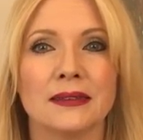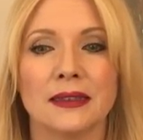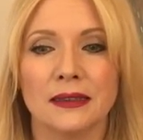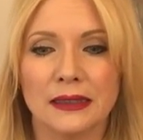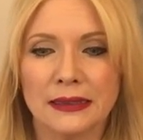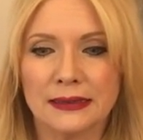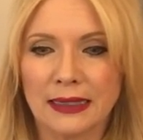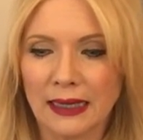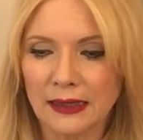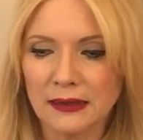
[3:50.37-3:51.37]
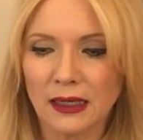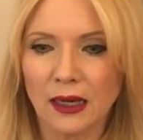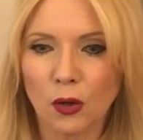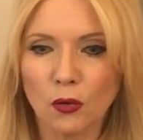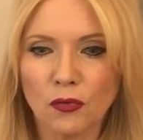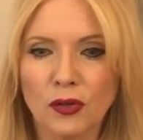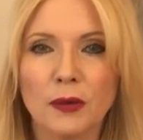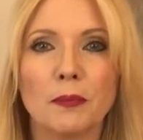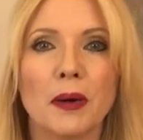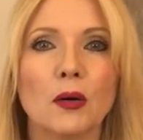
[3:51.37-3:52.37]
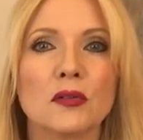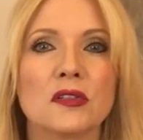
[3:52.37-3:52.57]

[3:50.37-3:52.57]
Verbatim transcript: denn in den Tagen darauf baut